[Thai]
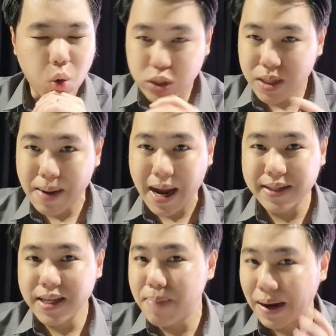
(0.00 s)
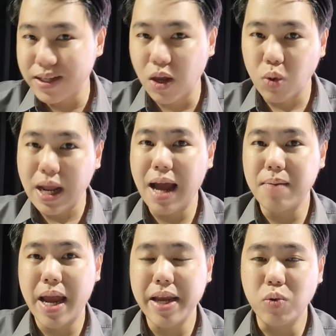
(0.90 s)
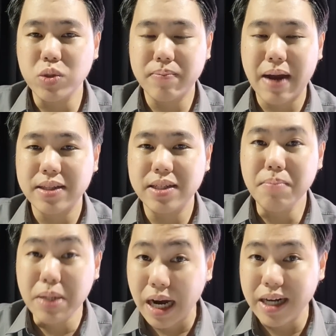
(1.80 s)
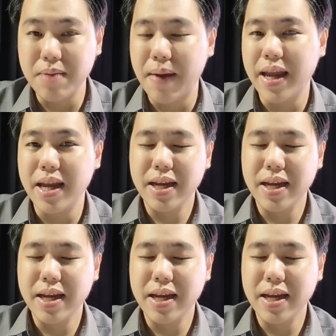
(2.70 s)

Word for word: คุณจะมาที่บาร์เซโลนาไหมคุณจะมาที่เมืองนี้ไหม